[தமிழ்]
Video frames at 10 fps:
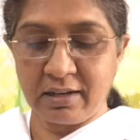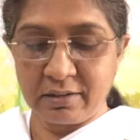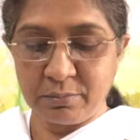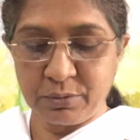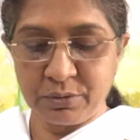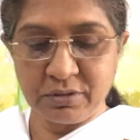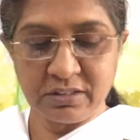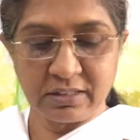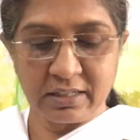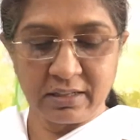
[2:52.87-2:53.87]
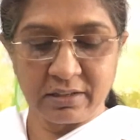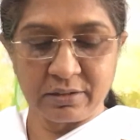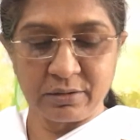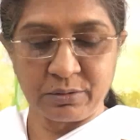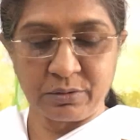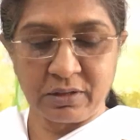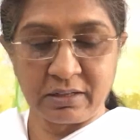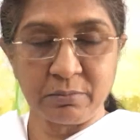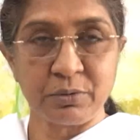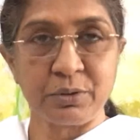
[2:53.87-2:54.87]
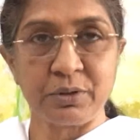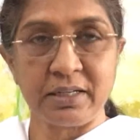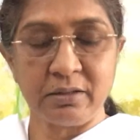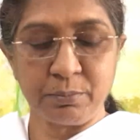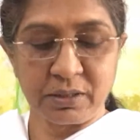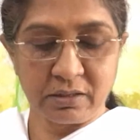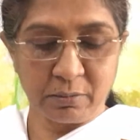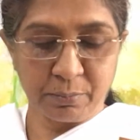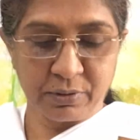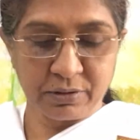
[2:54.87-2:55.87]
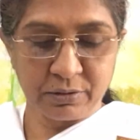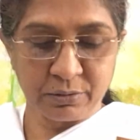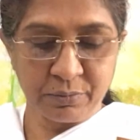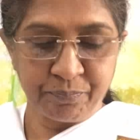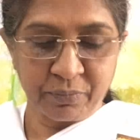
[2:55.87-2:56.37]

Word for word: அன்போடு செய்கிறாங்களோ அன்போடு ஈடுபட்டிருப்பாங்களோ